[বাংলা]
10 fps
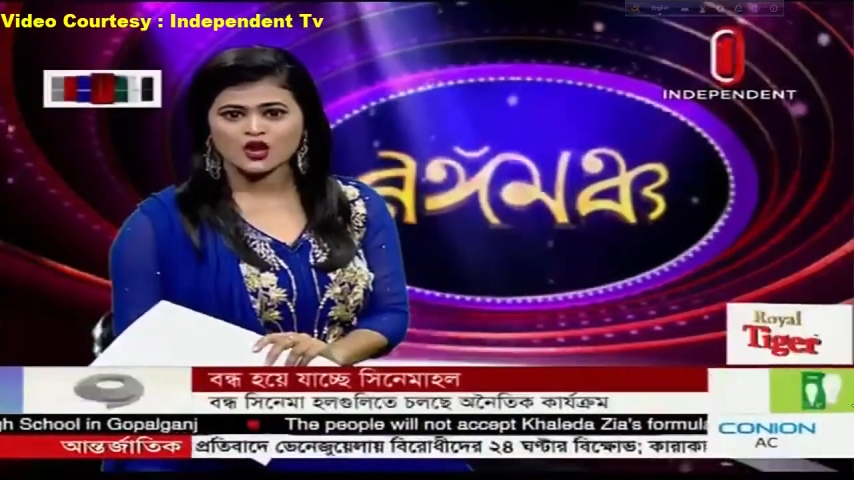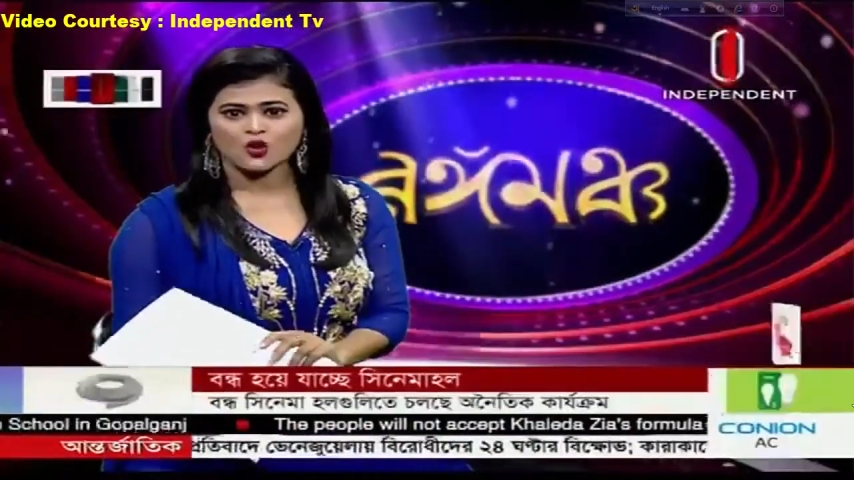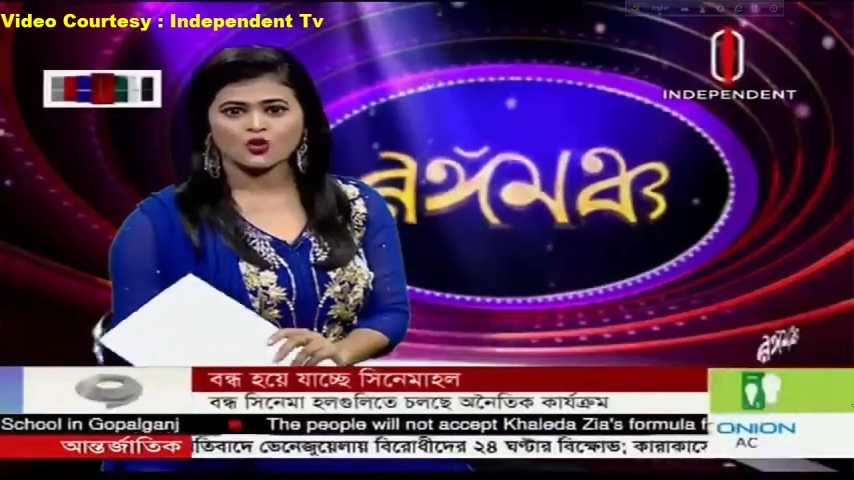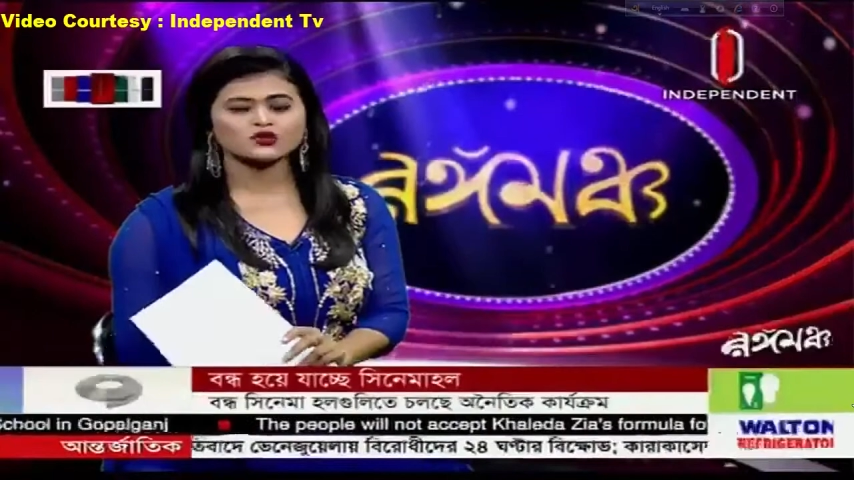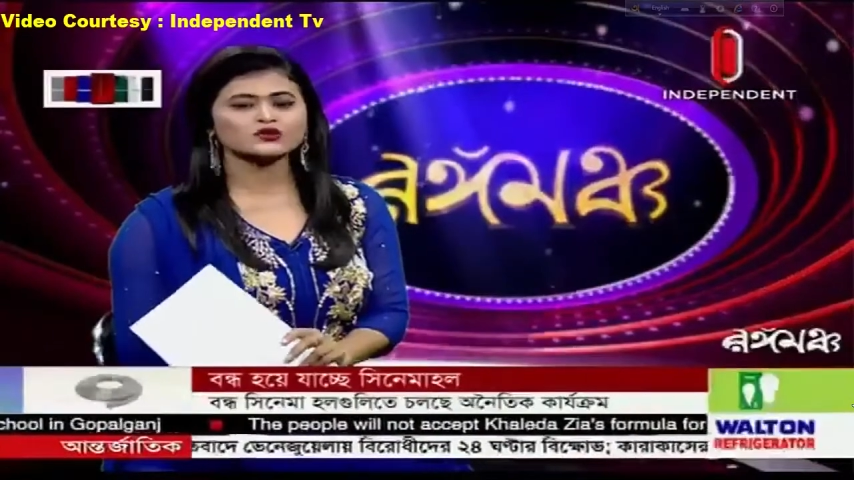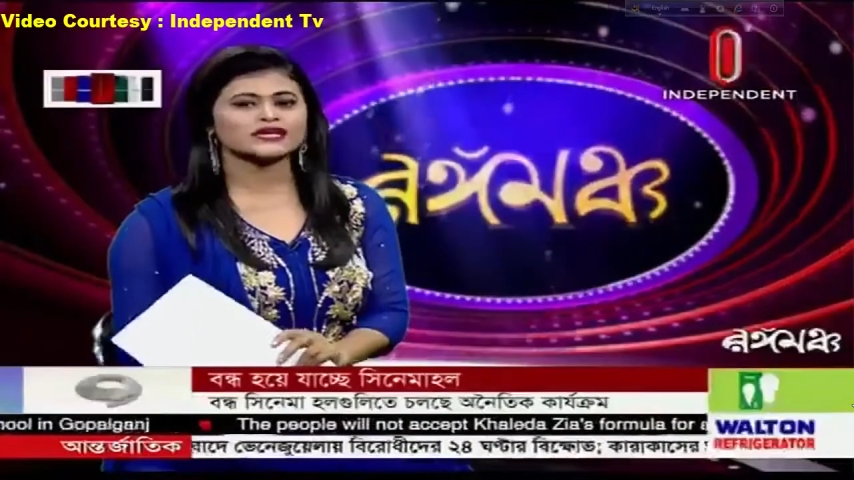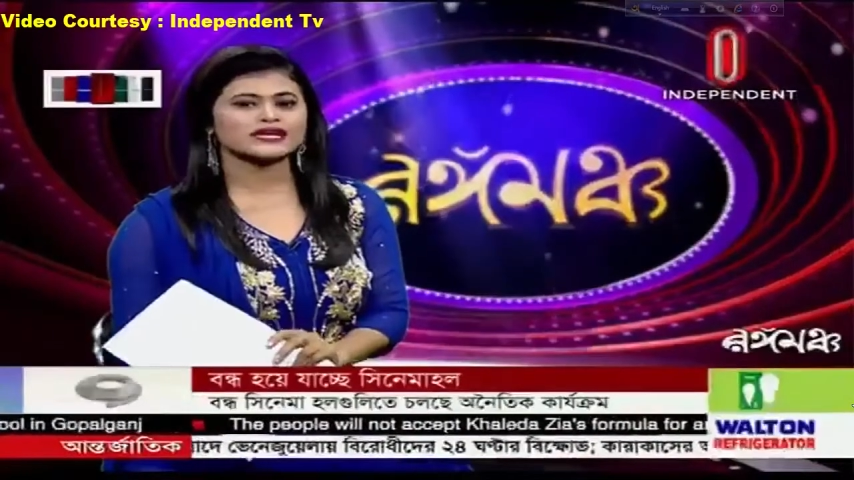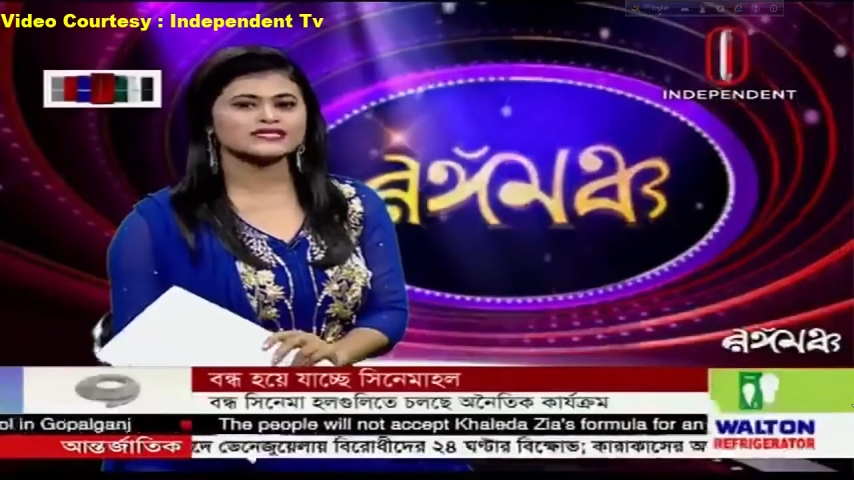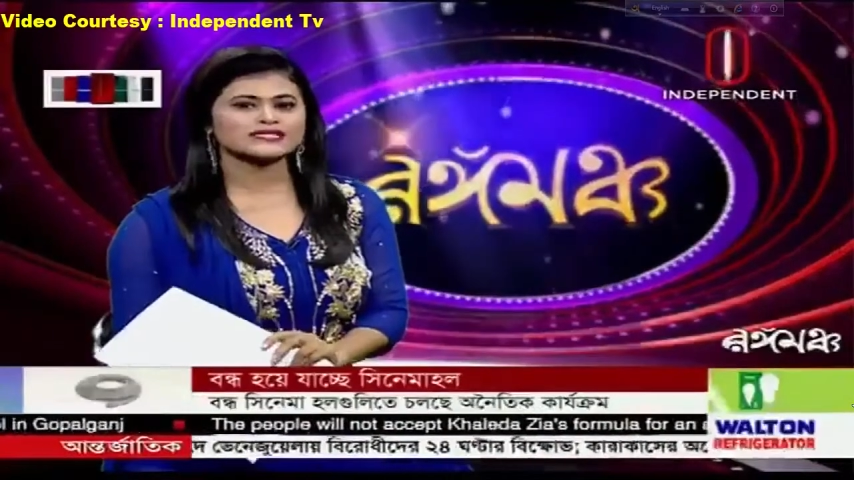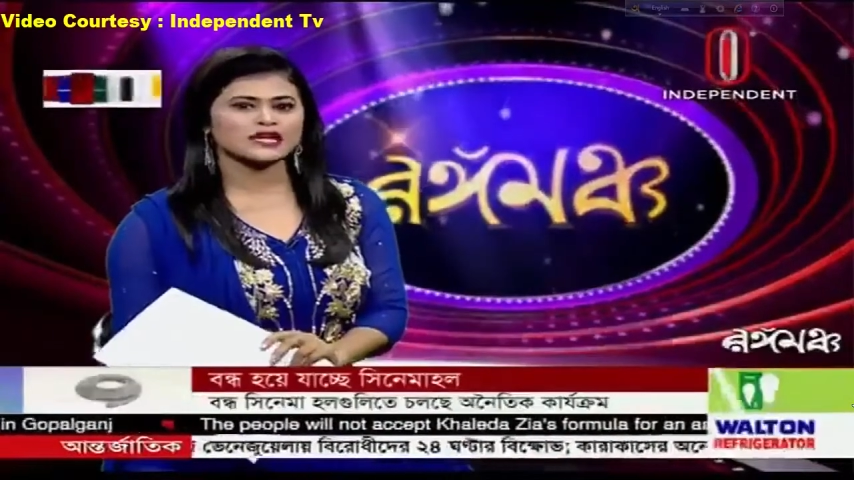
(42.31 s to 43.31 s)
অন্যদিকে
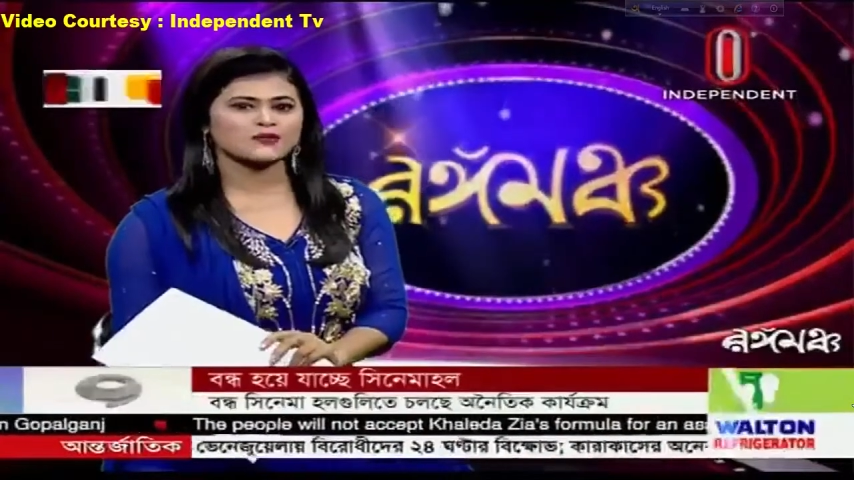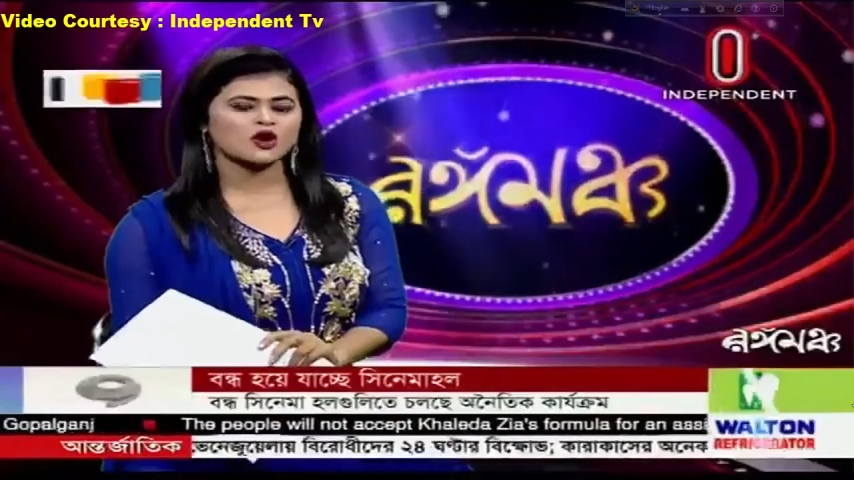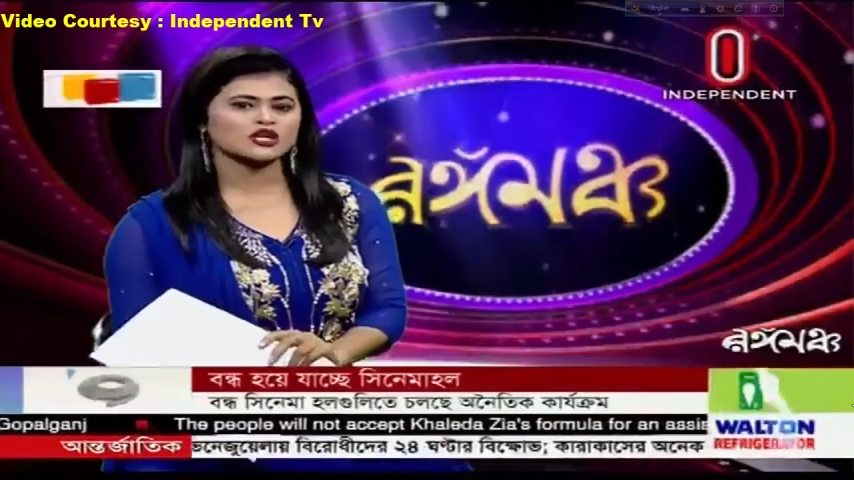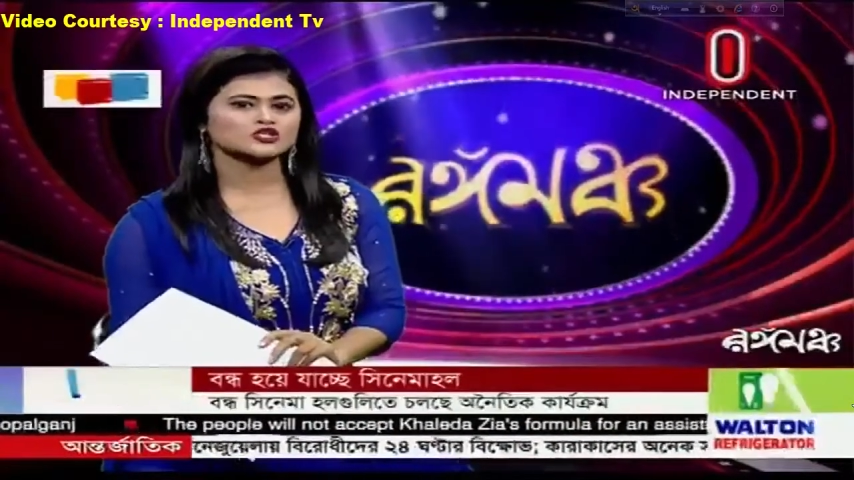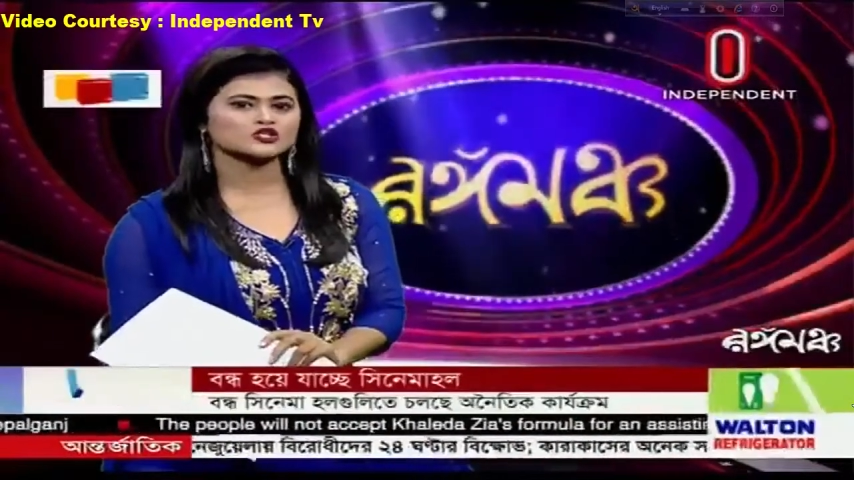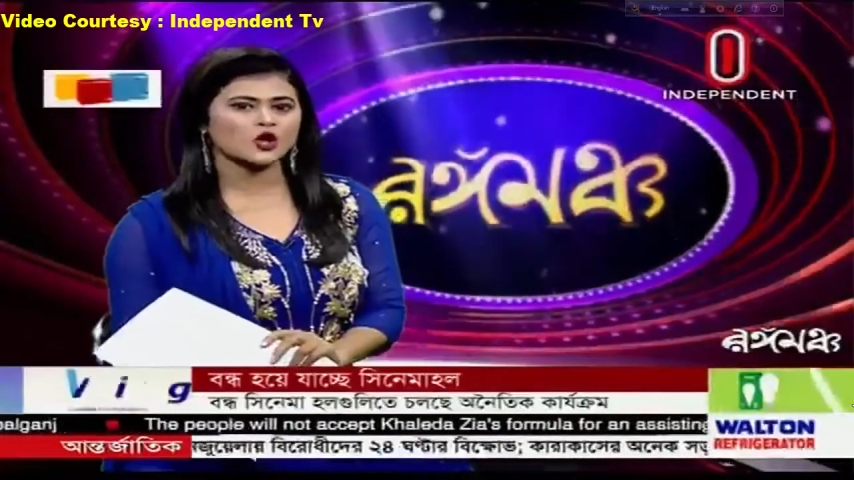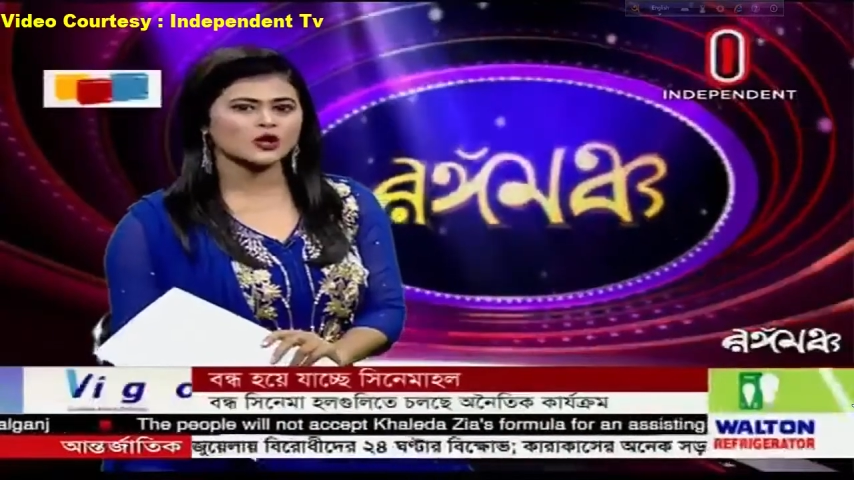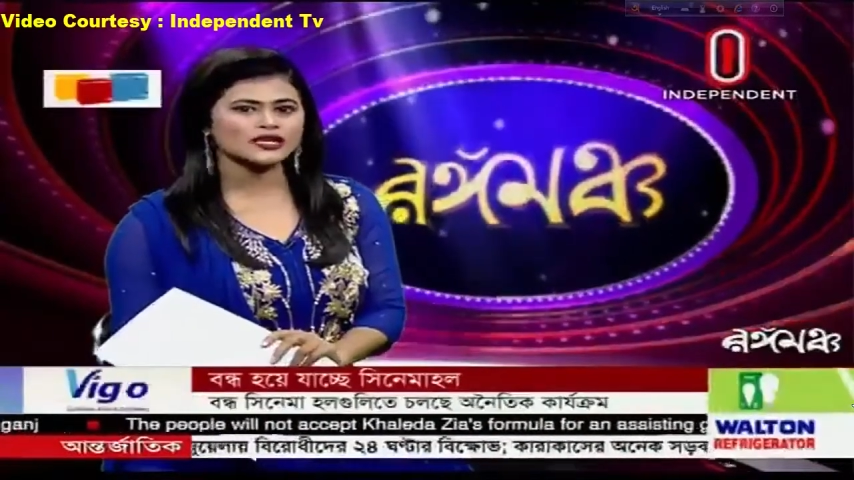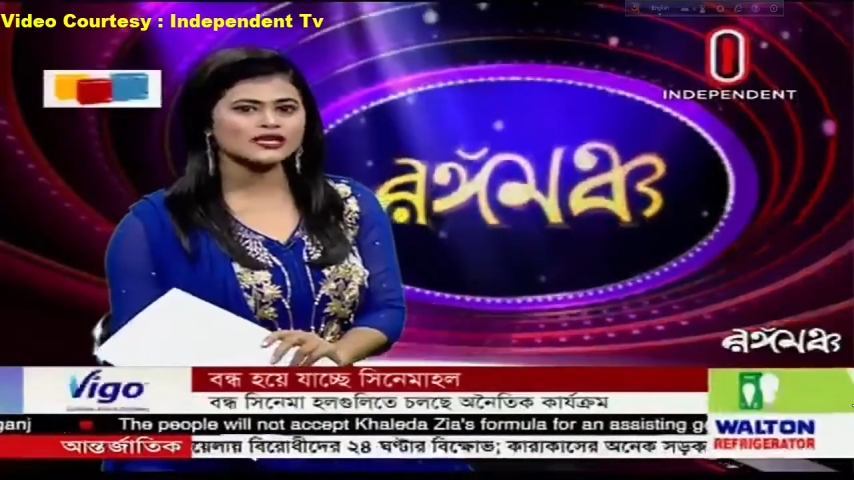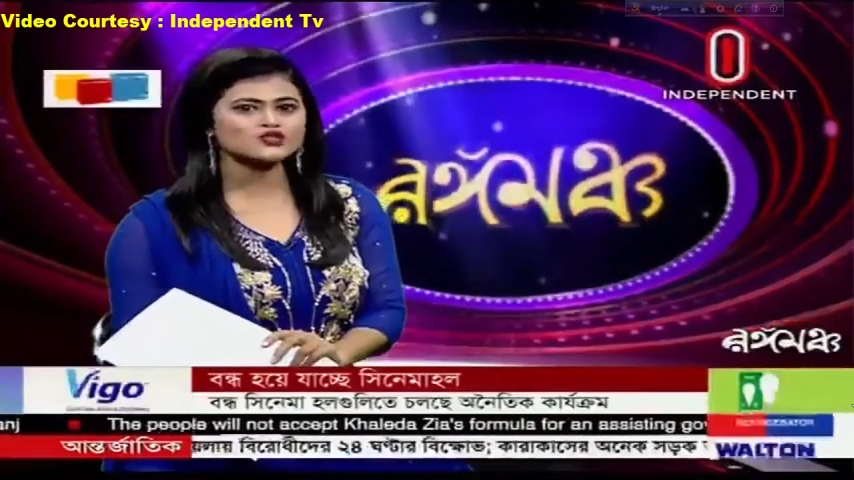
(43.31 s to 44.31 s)
সিনেমা হলের সঙ্গে